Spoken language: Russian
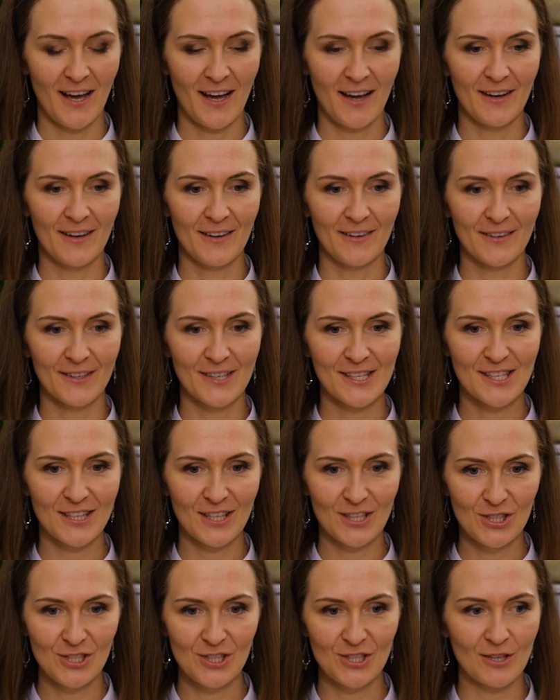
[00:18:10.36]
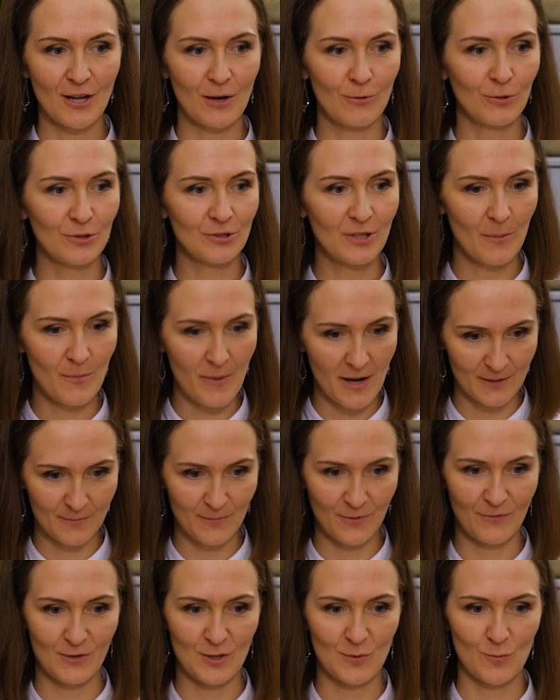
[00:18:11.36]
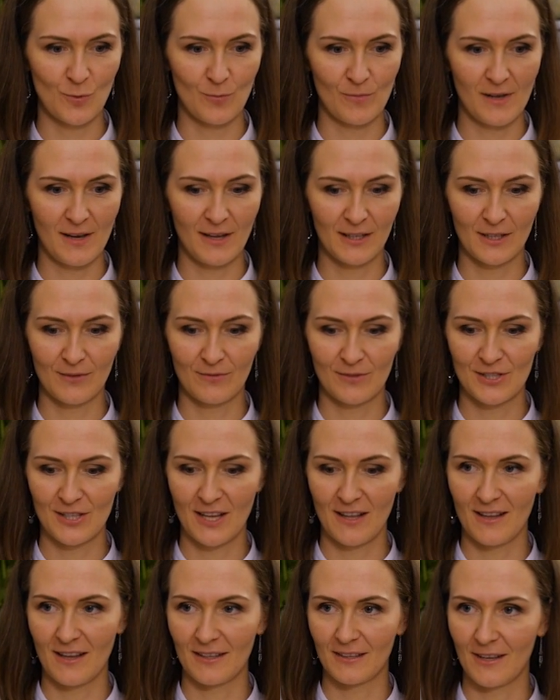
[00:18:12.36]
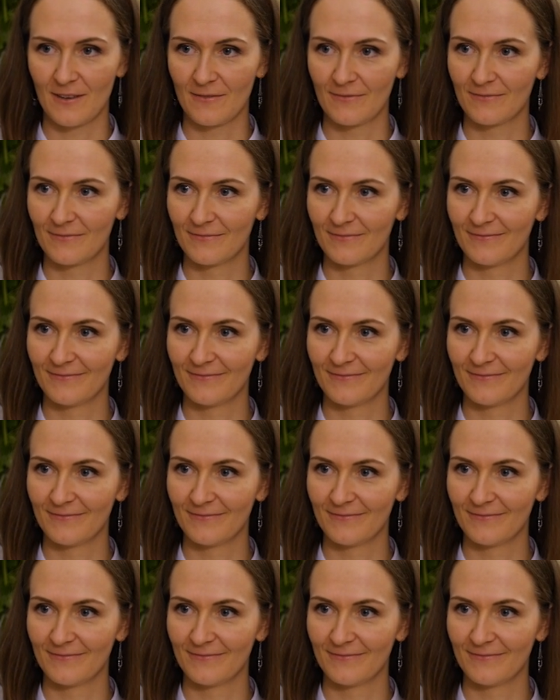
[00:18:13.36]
Да. А расскажите, какой томат мы возьмем для этого салата?